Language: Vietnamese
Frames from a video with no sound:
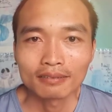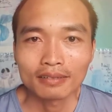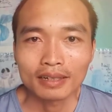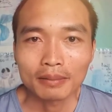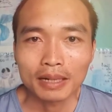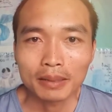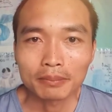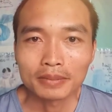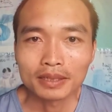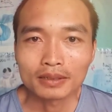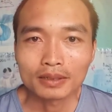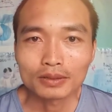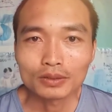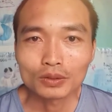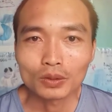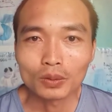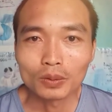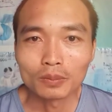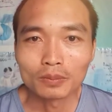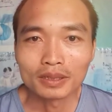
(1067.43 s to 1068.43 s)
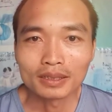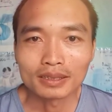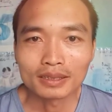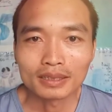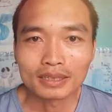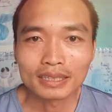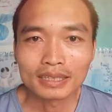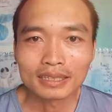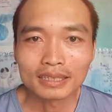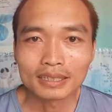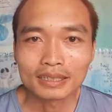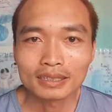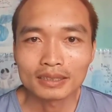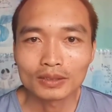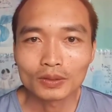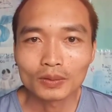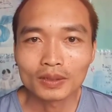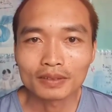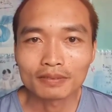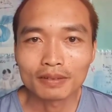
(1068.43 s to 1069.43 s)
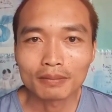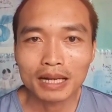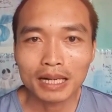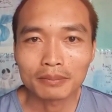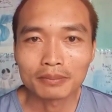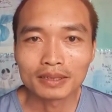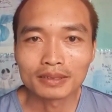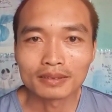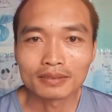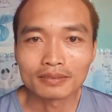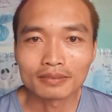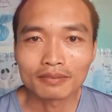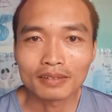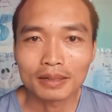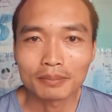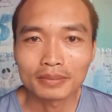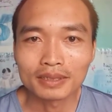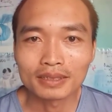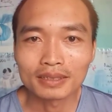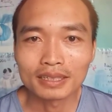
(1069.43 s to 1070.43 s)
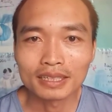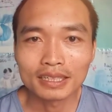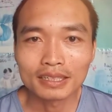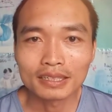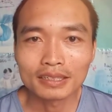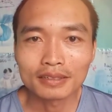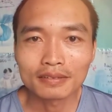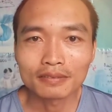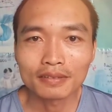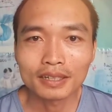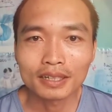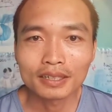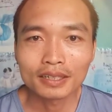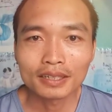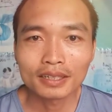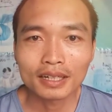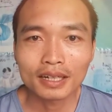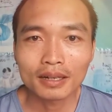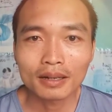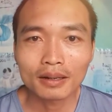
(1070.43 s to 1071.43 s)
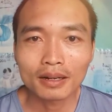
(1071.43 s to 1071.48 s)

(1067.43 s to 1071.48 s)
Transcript: Và bạn mình có dụ mình đi du lịch với bạn mình và mình đi với